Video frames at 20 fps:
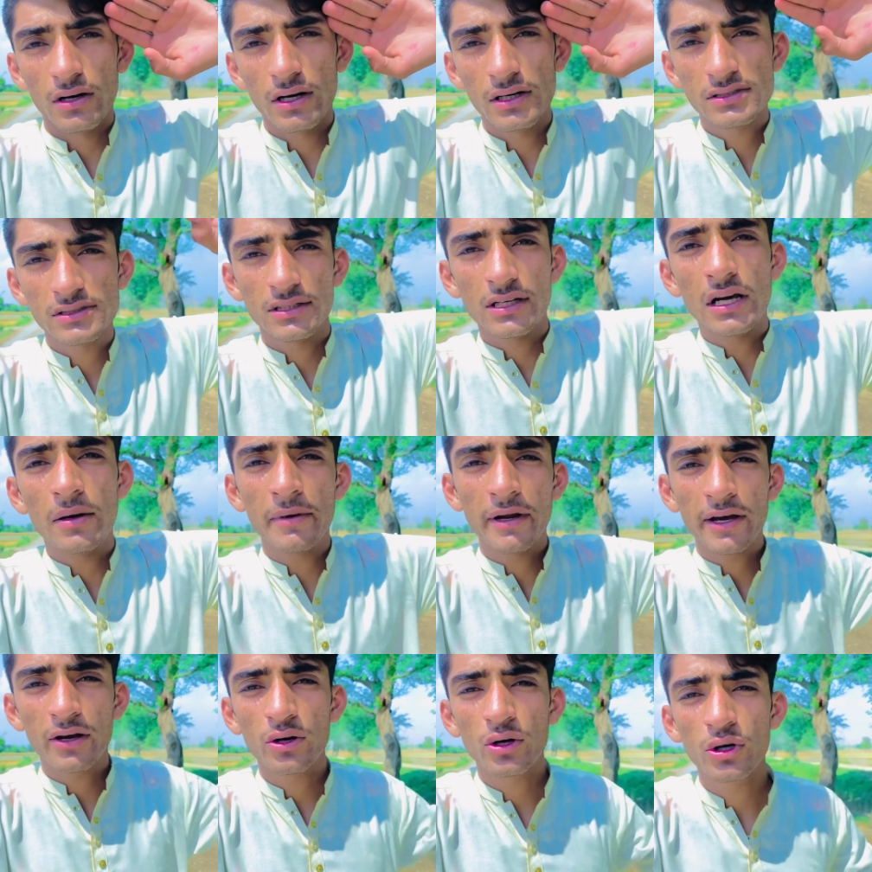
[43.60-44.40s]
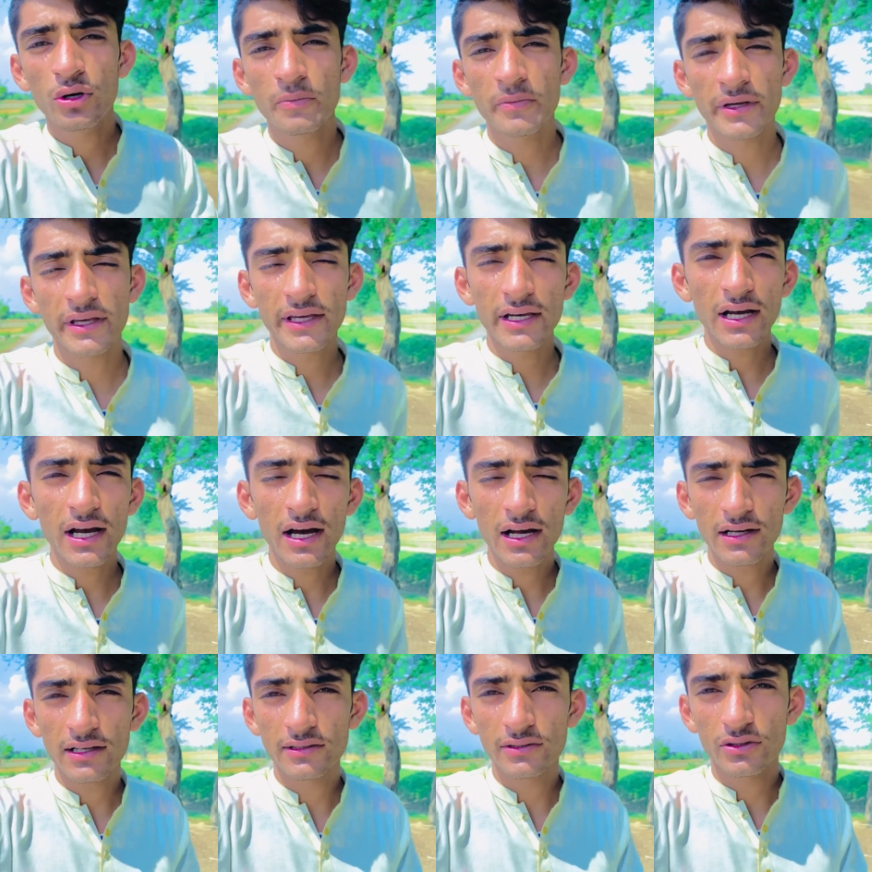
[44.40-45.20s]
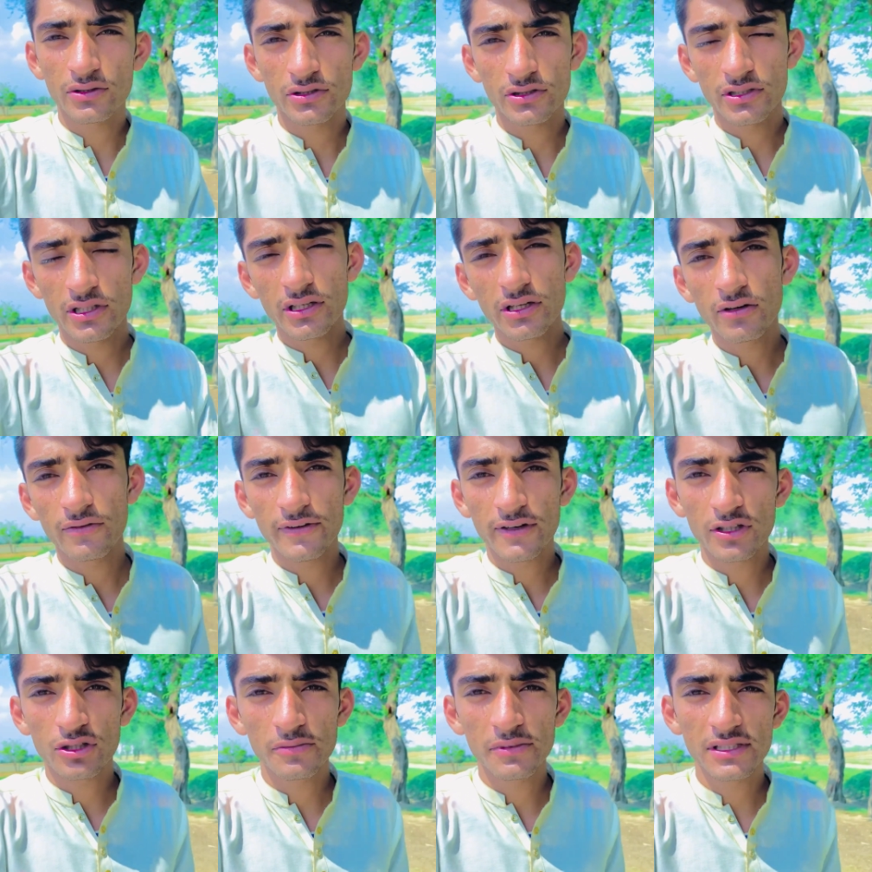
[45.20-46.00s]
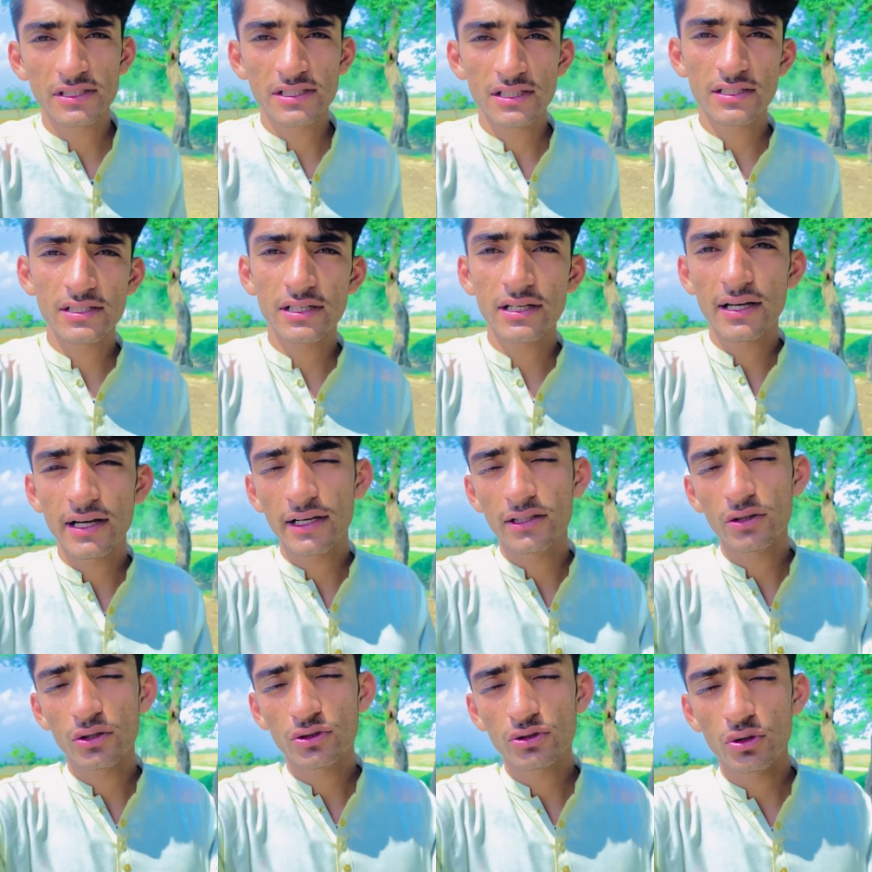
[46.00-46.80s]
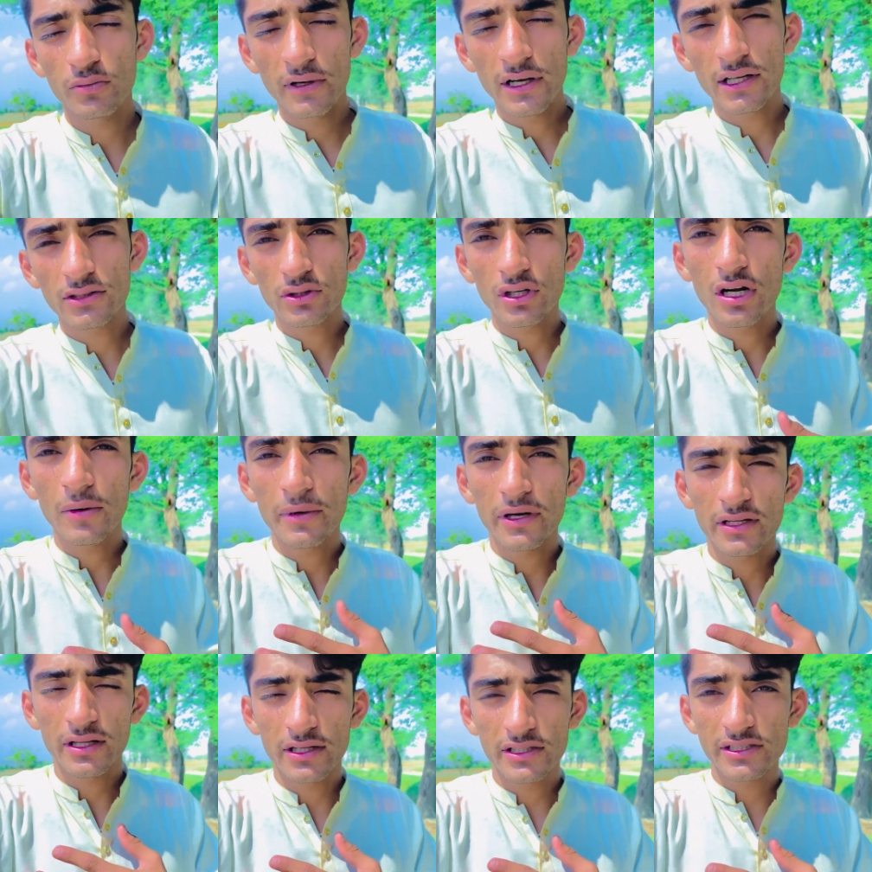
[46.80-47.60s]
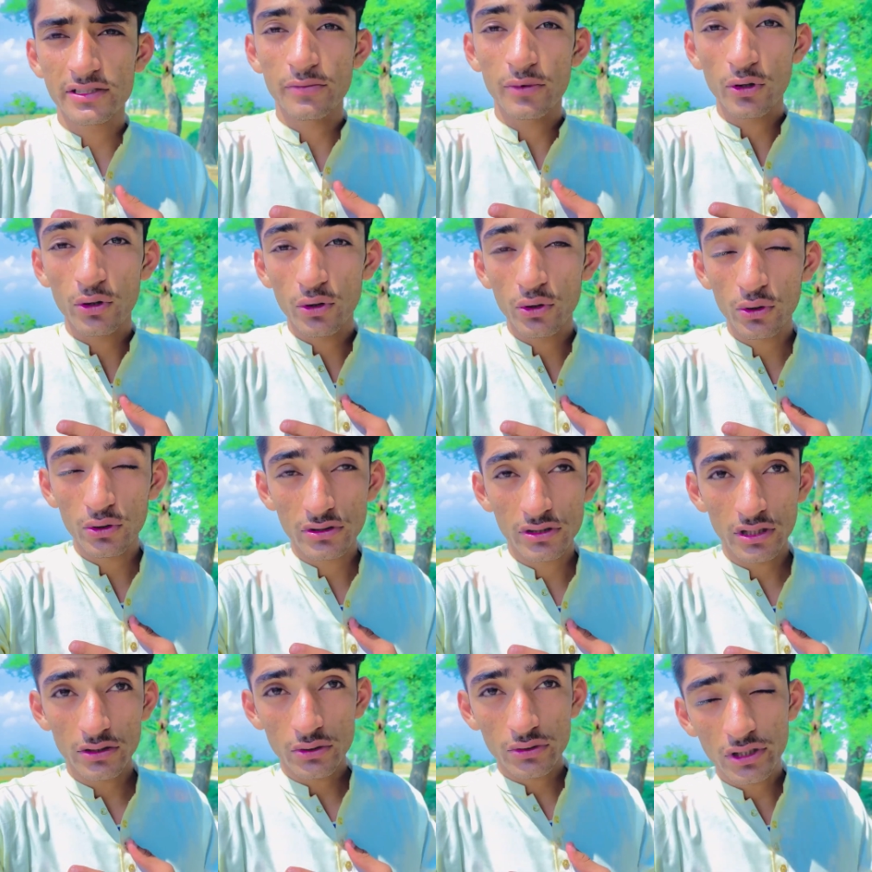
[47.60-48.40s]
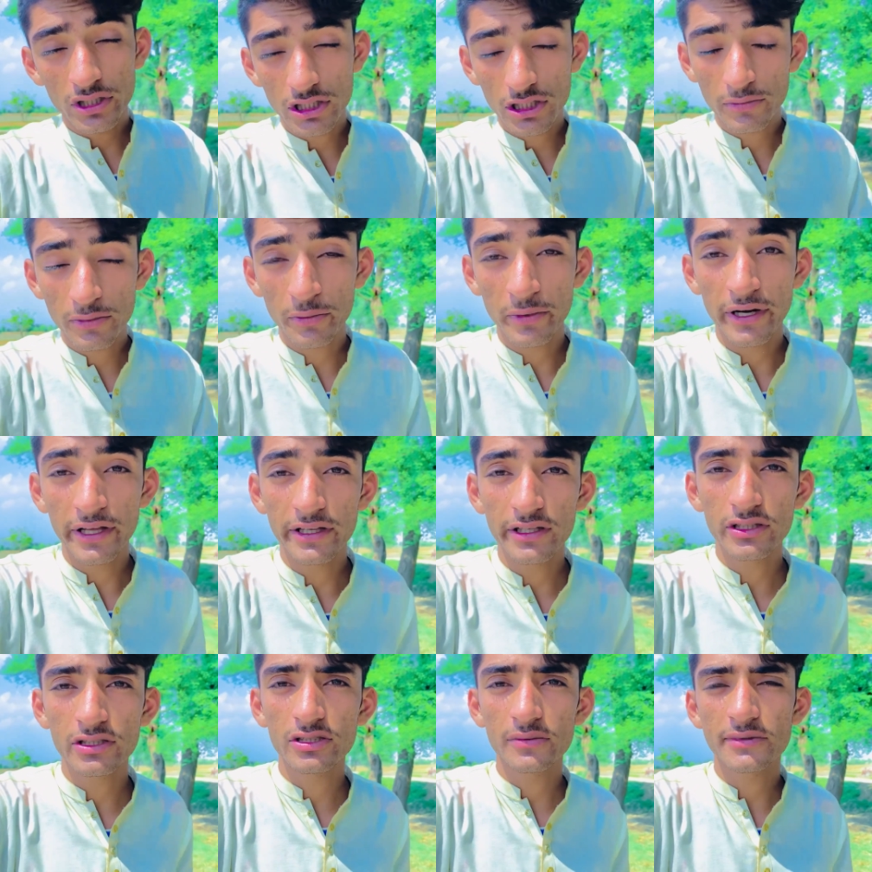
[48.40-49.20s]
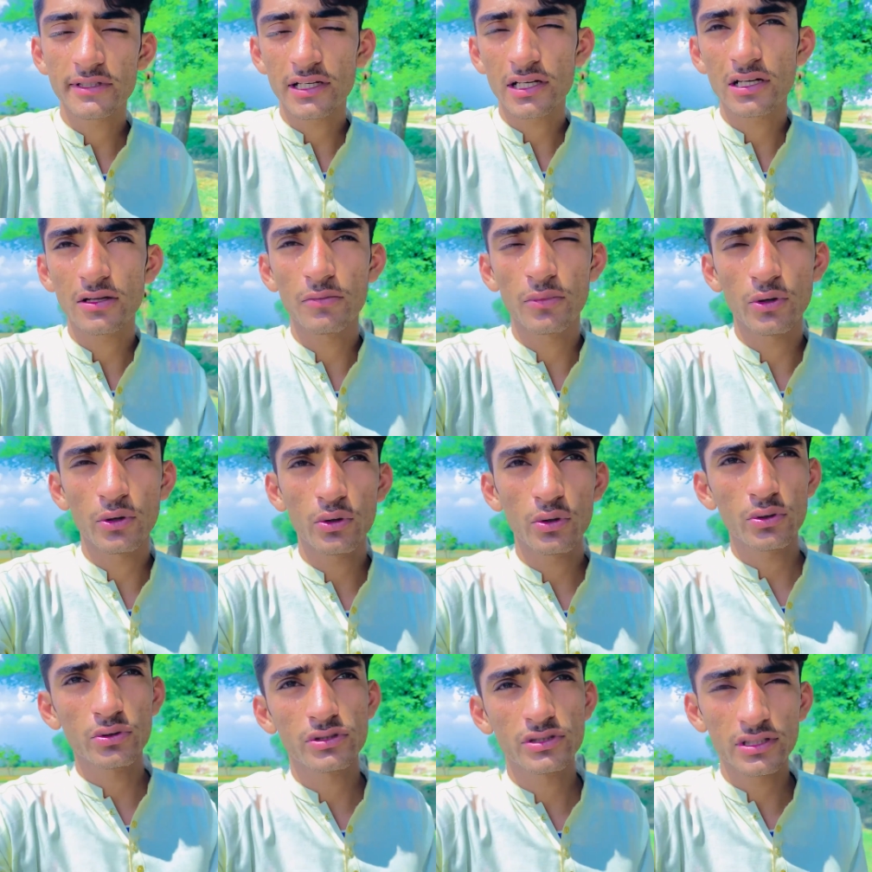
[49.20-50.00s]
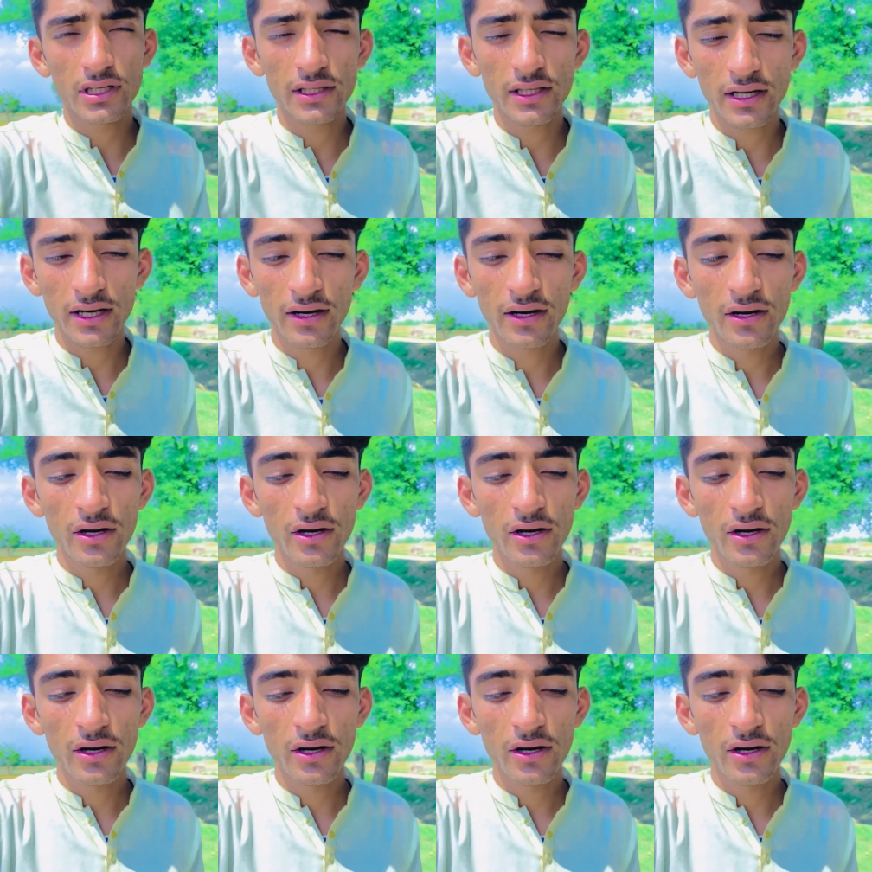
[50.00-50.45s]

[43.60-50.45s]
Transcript: असलम क्या हाल है दोस्तों ठीक हो फिर तो बेसिक ठीक है दोस्तों मैं तो अपना साजिद बलोच तो सारे तो मेरे यूट्यूब चैनल बलोच ज़्यादा